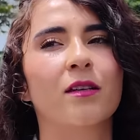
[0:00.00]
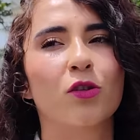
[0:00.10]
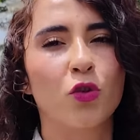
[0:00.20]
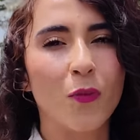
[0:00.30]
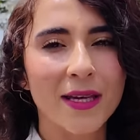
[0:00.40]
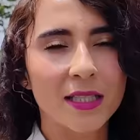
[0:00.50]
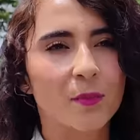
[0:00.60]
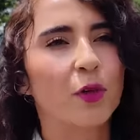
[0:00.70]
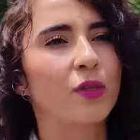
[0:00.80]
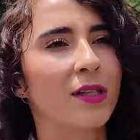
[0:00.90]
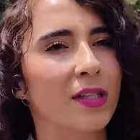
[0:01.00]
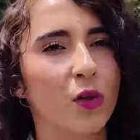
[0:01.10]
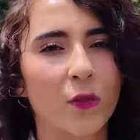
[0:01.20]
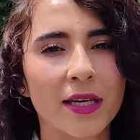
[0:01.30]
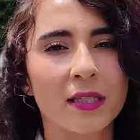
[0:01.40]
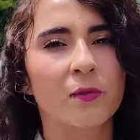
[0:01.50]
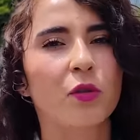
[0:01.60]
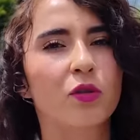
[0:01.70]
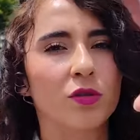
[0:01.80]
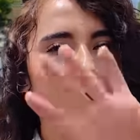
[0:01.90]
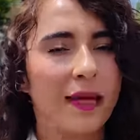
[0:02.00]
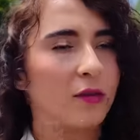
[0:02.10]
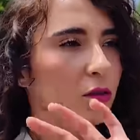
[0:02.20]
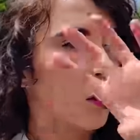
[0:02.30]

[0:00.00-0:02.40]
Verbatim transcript: los obispos, arzobispos, eh,